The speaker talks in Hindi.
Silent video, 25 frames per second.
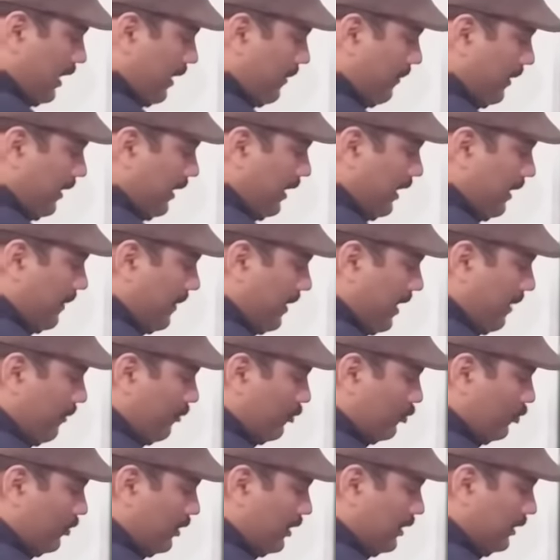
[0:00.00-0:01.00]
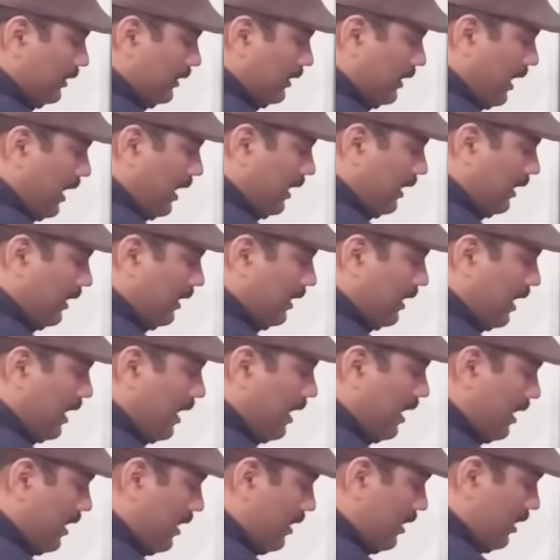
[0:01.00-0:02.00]
स्टेप करने के बाद आपको स्टूडेंट्स क्या करना
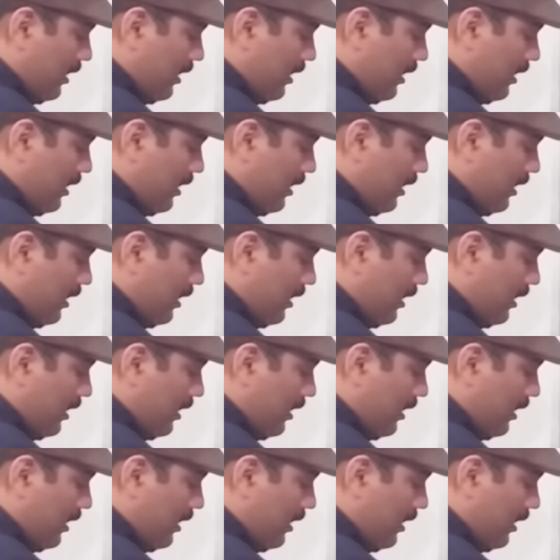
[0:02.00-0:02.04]
है